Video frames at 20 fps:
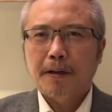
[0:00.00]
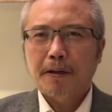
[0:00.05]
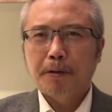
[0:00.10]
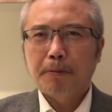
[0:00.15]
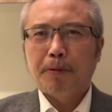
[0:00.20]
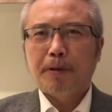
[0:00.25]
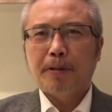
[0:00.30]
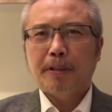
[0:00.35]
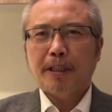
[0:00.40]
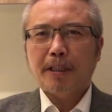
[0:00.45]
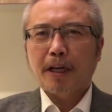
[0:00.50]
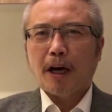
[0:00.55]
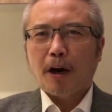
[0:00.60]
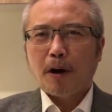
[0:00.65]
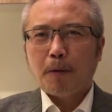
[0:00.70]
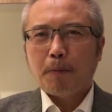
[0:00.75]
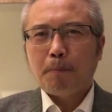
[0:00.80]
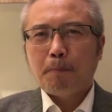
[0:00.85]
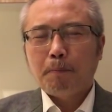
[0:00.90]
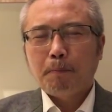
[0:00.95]
各位朋友，大家
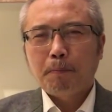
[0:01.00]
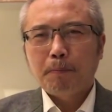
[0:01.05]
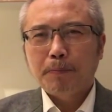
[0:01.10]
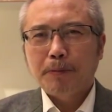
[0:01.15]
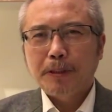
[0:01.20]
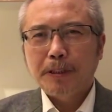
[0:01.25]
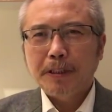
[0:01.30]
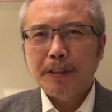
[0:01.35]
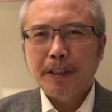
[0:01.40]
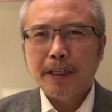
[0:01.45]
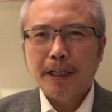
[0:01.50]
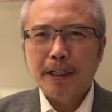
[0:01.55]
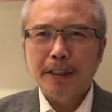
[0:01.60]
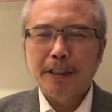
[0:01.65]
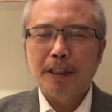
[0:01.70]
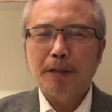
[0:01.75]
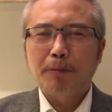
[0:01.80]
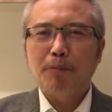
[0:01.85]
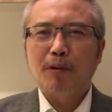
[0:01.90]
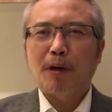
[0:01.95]
好！今天的
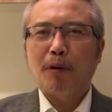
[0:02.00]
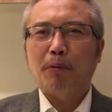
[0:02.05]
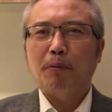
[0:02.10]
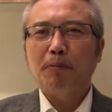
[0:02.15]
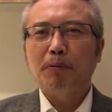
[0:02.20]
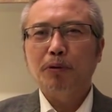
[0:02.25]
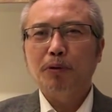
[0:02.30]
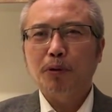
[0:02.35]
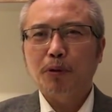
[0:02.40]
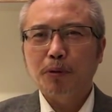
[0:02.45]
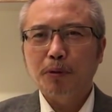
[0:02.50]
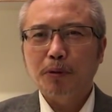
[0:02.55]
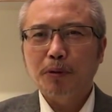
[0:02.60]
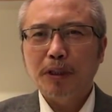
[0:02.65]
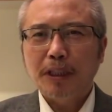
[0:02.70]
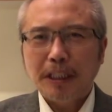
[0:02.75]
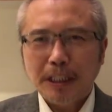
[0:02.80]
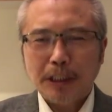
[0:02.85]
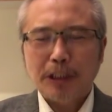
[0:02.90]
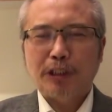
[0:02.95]
节目啊，我们
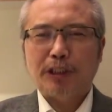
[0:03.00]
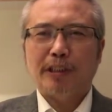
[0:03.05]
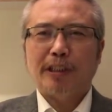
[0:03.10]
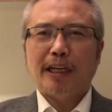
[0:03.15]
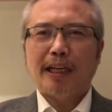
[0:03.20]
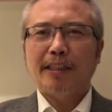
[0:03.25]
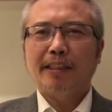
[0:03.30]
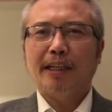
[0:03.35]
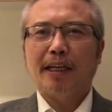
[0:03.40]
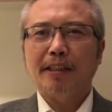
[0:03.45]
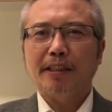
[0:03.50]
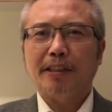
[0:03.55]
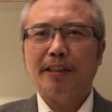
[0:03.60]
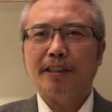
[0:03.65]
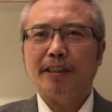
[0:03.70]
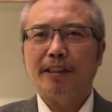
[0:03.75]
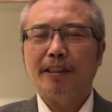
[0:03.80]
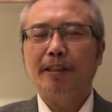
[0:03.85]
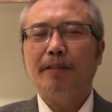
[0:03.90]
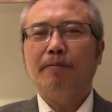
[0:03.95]
从历史来讲
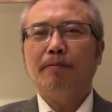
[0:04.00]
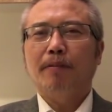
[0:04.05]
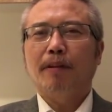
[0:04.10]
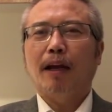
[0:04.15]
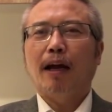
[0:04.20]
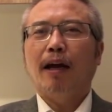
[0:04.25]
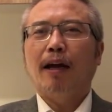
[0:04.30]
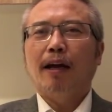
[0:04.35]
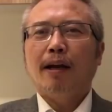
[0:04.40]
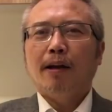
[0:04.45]
起啊，